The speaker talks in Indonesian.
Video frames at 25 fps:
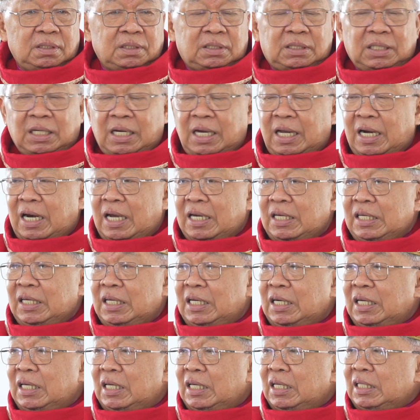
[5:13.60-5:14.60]
Sekarang
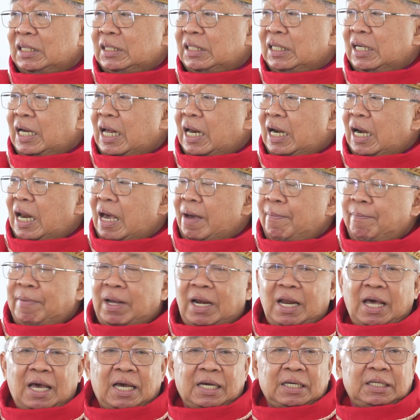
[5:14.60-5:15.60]
ini tidak
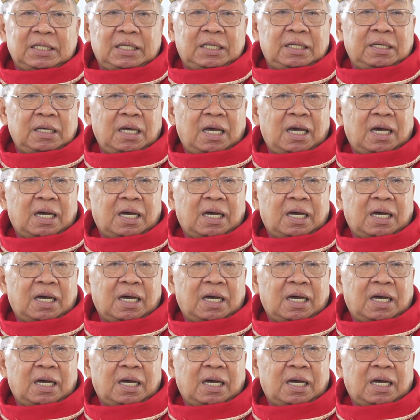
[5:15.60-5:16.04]
lama lagi